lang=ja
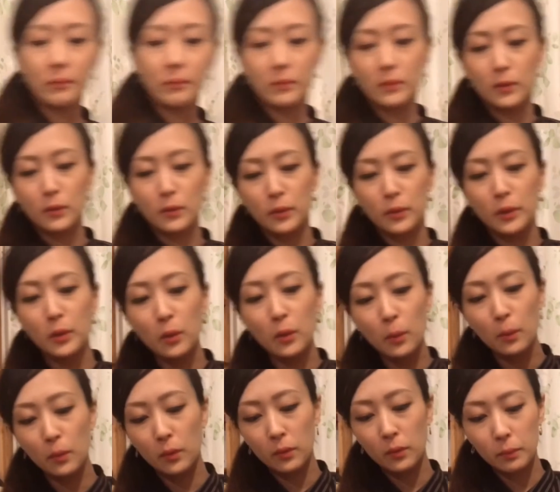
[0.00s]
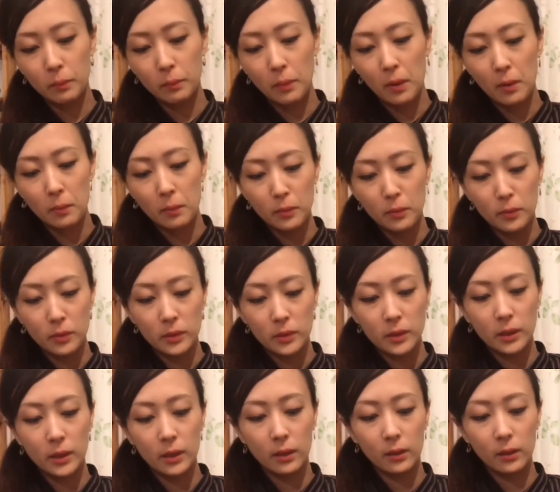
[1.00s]
の色もパープル好きだっ
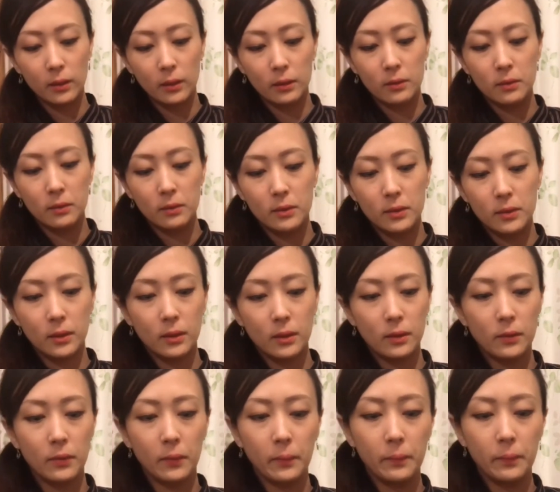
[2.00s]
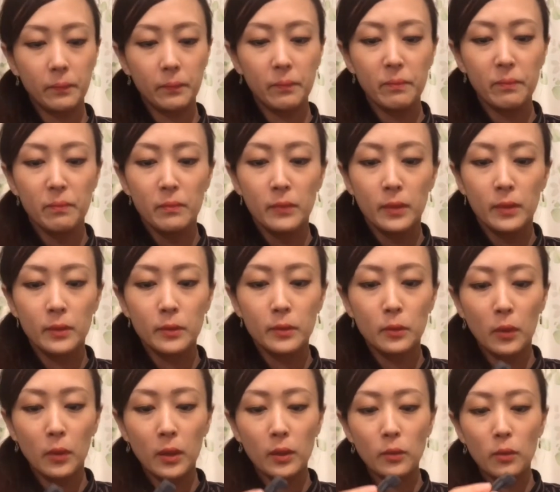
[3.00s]
たんですけどそれ
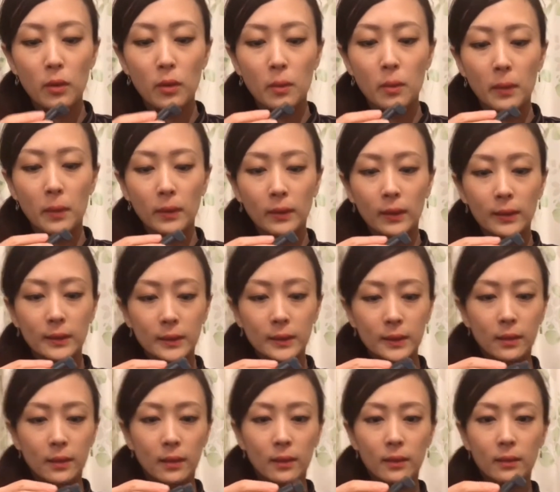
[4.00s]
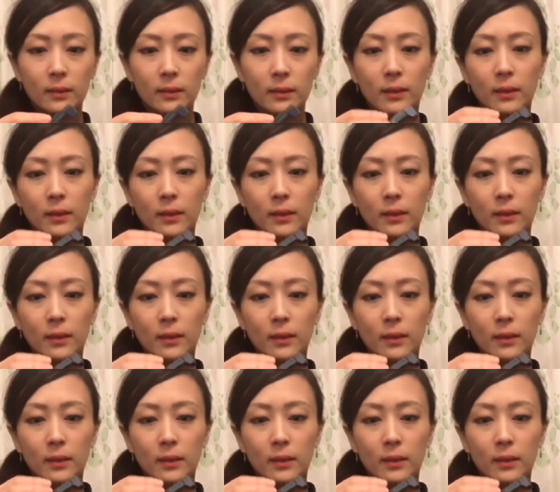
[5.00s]
とはまた違った